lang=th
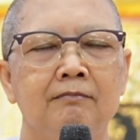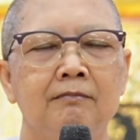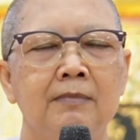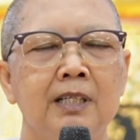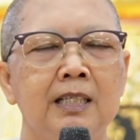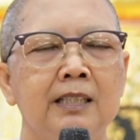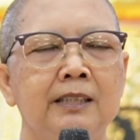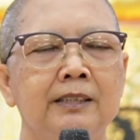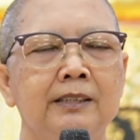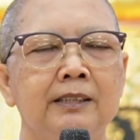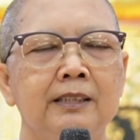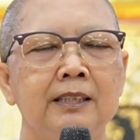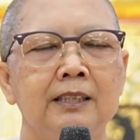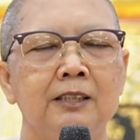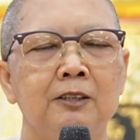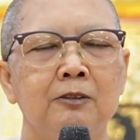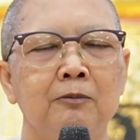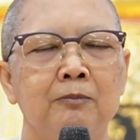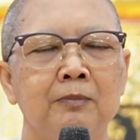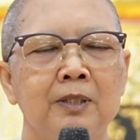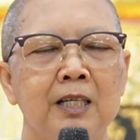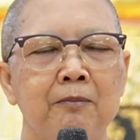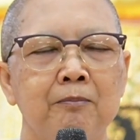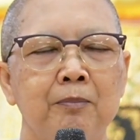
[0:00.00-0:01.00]
แม่เชื่อส
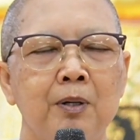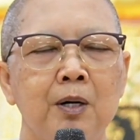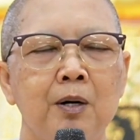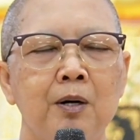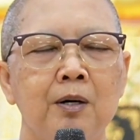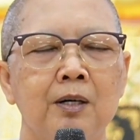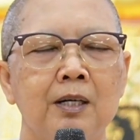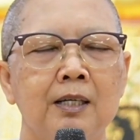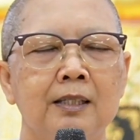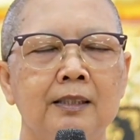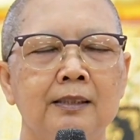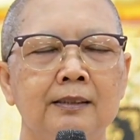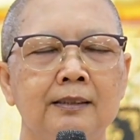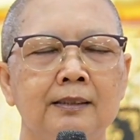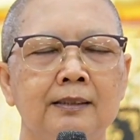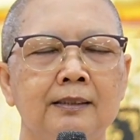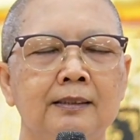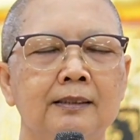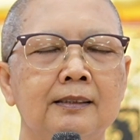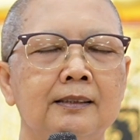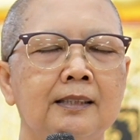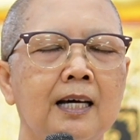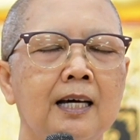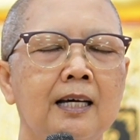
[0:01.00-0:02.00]
มเด็จพ่อก็คือ
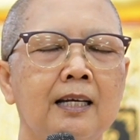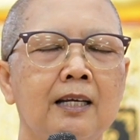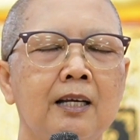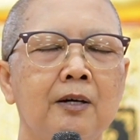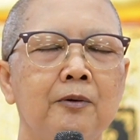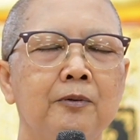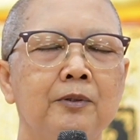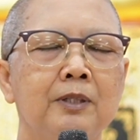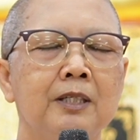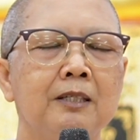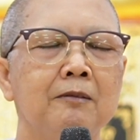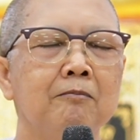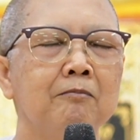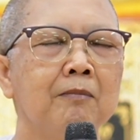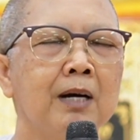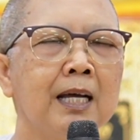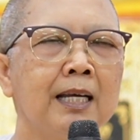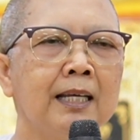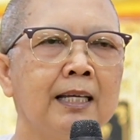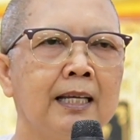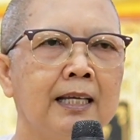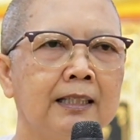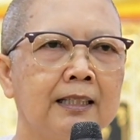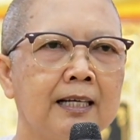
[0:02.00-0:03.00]
ถ้าเรายึด
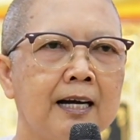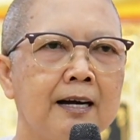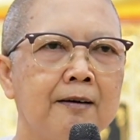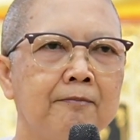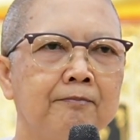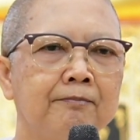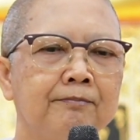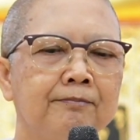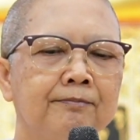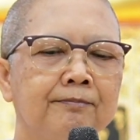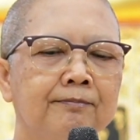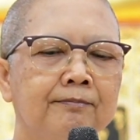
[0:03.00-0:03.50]
มั่นในธรรม